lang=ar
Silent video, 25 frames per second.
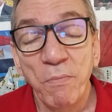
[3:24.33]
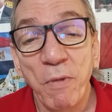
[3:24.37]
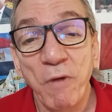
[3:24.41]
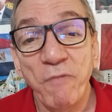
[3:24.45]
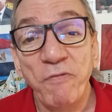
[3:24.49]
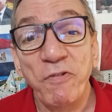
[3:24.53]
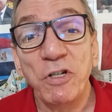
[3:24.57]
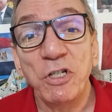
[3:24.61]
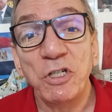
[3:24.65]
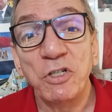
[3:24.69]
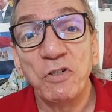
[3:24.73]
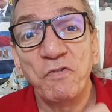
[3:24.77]

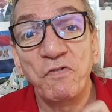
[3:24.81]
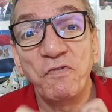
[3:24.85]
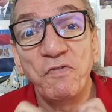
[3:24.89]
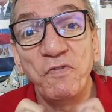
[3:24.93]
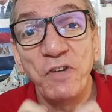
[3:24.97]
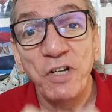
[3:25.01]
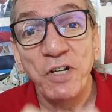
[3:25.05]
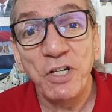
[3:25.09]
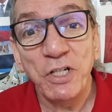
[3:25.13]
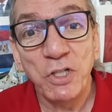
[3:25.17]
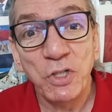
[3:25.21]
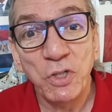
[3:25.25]
مفيش
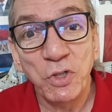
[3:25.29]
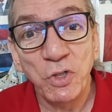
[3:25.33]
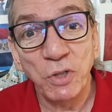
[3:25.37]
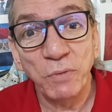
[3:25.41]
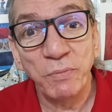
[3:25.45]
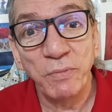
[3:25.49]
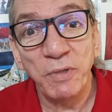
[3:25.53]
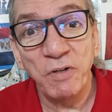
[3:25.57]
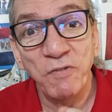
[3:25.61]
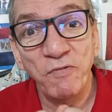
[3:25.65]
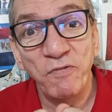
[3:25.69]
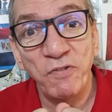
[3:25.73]

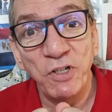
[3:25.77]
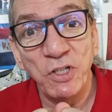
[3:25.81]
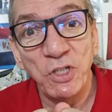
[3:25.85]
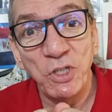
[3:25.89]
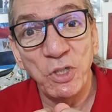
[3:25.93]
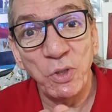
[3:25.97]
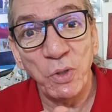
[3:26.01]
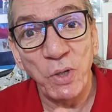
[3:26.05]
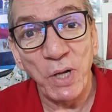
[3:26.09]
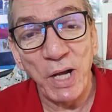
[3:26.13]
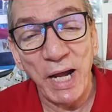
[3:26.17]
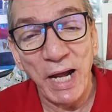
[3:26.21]
فيديو من
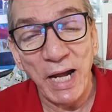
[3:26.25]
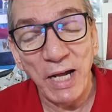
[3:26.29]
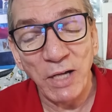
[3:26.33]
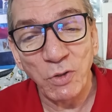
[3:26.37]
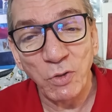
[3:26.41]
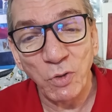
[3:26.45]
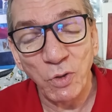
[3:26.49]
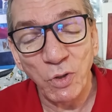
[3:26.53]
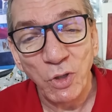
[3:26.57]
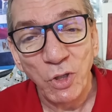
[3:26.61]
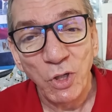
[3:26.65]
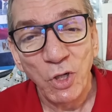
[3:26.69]

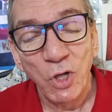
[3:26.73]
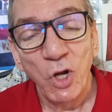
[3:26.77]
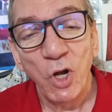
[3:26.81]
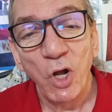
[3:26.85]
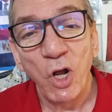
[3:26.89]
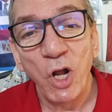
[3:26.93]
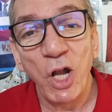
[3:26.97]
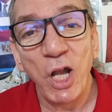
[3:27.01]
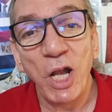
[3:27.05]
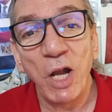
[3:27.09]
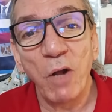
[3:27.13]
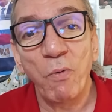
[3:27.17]
فيديوهاته
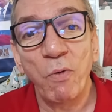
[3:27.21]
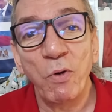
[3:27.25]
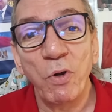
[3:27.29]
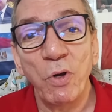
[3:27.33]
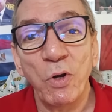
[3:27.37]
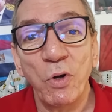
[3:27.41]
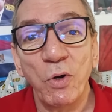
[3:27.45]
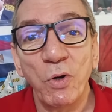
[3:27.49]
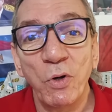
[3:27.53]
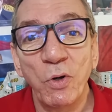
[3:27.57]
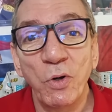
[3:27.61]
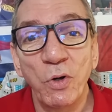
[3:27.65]
الا
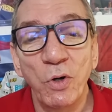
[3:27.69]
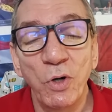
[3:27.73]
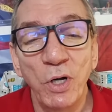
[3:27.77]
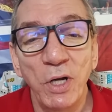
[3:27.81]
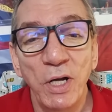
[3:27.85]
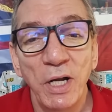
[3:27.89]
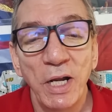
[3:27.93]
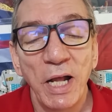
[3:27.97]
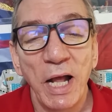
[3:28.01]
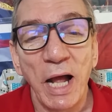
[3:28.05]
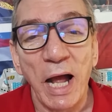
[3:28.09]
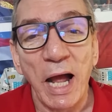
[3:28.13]

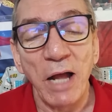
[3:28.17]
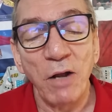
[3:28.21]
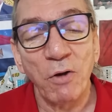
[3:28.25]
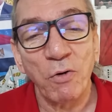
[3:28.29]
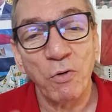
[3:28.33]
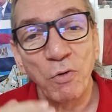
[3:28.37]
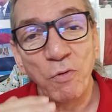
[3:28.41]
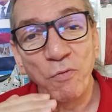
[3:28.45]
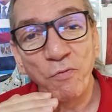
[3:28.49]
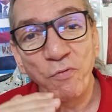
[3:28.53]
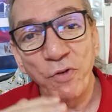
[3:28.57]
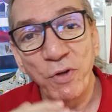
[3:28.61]
ويقول
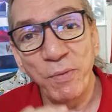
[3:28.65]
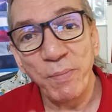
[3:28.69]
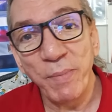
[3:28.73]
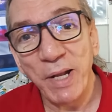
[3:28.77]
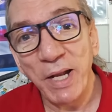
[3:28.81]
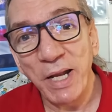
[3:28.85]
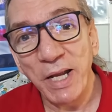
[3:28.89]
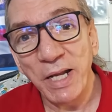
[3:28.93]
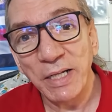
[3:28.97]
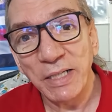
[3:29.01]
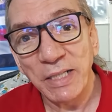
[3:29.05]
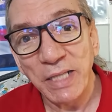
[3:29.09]
هيكون في
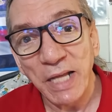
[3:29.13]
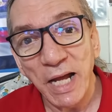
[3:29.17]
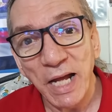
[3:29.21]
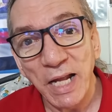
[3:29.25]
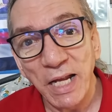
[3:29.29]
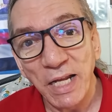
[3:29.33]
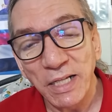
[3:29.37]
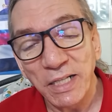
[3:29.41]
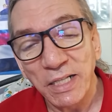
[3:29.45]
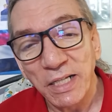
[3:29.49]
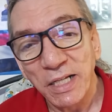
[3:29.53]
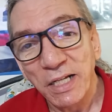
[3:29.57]
ملء
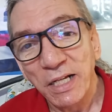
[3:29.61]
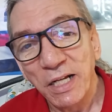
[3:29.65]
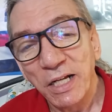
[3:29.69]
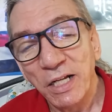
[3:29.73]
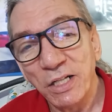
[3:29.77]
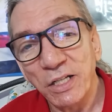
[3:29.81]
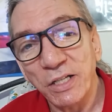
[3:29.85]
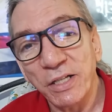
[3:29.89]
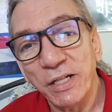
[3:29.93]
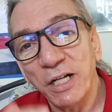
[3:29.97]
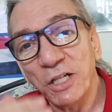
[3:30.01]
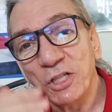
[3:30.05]
ثالث
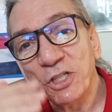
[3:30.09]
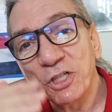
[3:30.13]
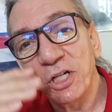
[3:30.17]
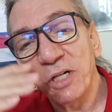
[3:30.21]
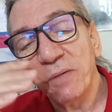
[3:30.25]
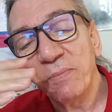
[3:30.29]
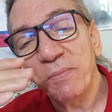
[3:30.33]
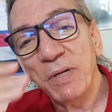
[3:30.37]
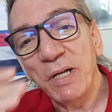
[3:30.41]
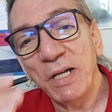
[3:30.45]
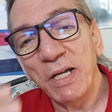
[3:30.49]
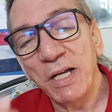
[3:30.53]

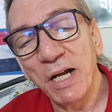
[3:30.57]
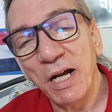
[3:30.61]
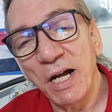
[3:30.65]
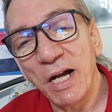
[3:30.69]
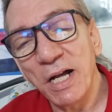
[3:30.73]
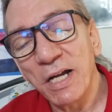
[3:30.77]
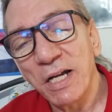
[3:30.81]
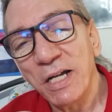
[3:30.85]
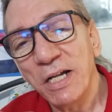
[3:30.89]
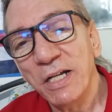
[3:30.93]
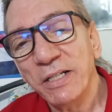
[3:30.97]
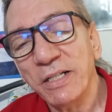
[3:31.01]
12
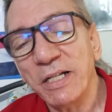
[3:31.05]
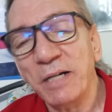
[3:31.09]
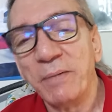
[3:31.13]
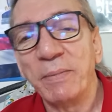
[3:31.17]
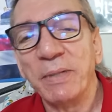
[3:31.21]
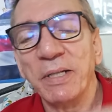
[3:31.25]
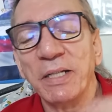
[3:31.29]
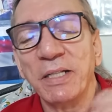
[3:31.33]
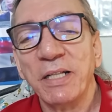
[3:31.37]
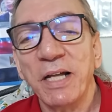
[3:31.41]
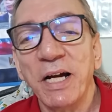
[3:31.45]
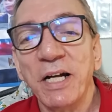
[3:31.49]
مليار
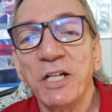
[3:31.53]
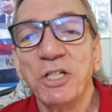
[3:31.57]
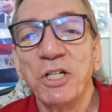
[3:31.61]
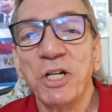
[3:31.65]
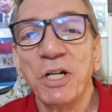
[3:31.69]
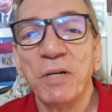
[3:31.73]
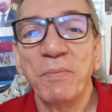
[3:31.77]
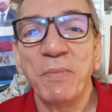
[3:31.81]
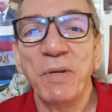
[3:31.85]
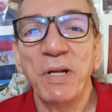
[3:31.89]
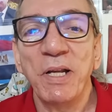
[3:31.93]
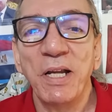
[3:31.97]

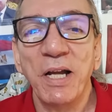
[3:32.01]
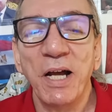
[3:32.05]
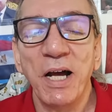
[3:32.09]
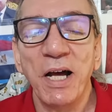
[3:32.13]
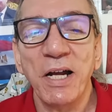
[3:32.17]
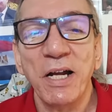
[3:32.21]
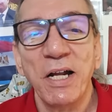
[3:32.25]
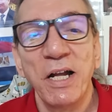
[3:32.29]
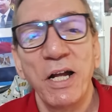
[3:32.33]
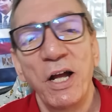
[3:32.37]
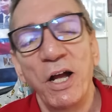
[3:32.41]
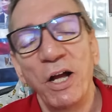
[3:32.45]
18
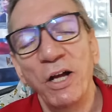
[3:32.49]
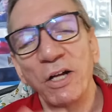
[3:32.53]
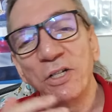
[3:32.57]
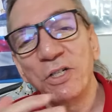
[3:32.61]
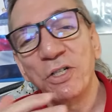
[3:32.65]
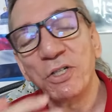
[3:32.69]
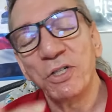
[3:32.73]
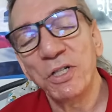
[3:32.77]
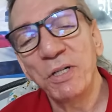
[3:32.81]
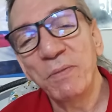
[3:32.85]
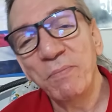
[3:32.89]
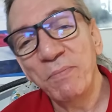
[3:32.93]
مليار
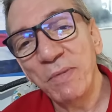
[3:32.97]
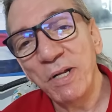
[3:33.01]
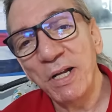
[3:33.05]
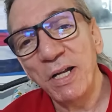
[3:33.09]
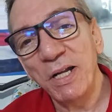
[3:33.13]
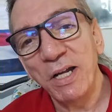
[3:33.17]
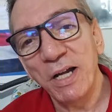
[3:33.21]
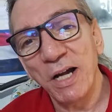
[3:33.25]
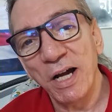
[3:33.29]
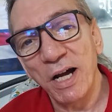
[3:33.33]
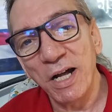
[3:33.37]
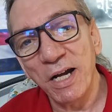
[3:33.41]
20
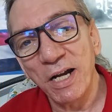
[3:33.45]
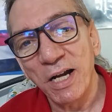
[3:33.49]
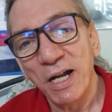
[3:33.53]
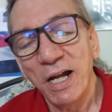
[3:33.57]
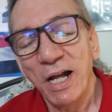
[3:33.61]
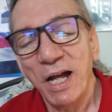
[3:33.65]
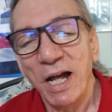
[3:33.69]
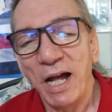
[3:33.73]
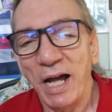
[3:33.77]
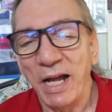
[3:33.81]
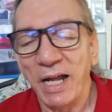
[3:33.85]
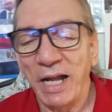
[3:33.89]
مليار
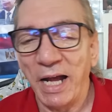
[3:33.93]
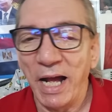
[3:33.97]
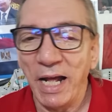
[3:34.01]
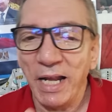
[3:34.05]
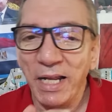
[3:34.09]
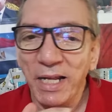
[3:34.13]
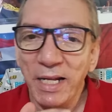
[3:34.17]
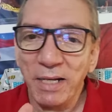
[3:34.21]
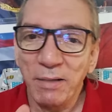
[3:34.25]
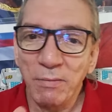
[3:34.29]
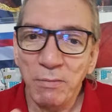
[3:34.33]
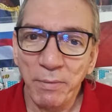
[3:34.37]

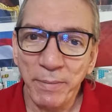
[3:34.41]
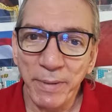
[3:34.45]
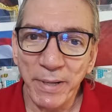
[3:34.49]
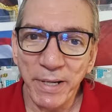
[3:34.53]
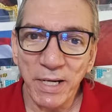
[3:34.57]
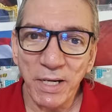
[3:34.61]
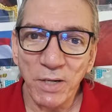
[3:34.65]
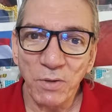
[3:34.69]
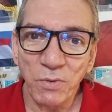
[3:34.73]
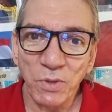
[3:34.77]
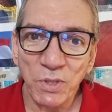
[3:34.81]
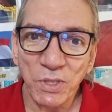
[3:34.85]
هيعلي
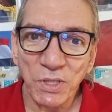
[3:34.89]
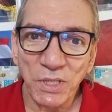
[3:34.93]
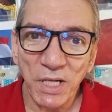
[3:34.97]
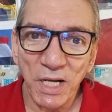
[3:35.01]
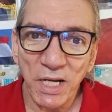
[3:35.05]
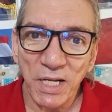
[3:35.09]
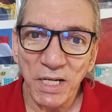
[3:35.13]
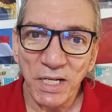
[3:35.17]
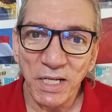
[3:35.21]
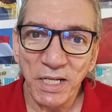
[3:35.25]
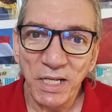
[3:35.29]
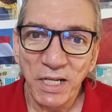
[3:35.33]
الممر
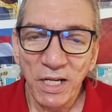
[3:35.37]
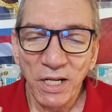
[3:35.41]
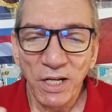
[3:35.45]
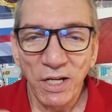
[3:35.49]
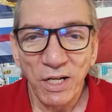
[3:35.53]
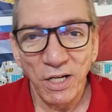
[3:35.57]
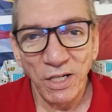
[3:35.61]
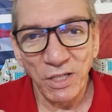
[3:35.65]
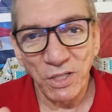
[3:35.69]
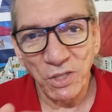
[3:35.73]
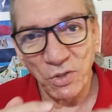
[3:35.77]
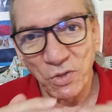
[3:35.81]
الوسطاني
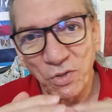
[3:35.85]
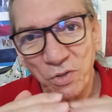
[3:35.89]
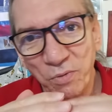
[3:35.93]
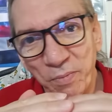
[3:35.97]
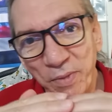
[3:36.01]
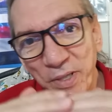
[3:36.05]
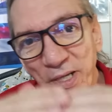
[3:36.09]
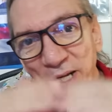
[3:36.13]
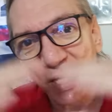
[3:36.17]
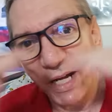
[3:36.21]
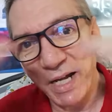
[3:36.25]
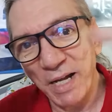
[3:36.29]
ل
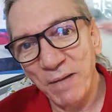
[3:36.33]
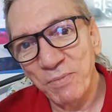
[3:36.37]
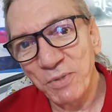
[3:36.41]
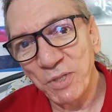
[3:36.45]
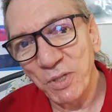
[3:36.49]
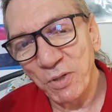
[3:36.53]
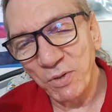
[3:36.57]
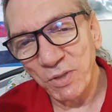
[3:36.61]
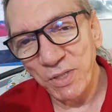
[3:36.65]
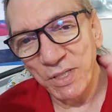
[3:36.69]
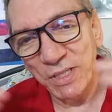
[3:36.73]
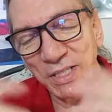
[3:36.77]

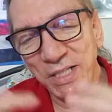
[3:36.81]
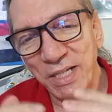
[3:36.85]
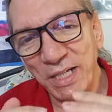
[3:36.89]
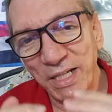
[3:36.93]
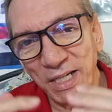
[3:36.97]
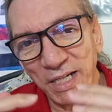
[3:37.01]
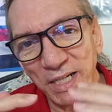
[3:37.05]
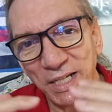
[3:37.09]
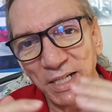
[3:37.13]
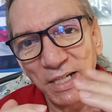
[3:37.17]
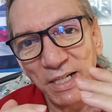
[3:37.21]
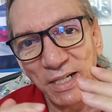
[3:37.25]

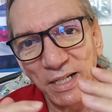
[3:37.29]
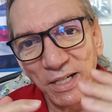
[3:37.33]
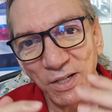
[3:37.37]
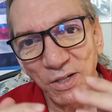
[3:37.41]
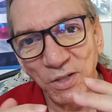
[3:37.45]
695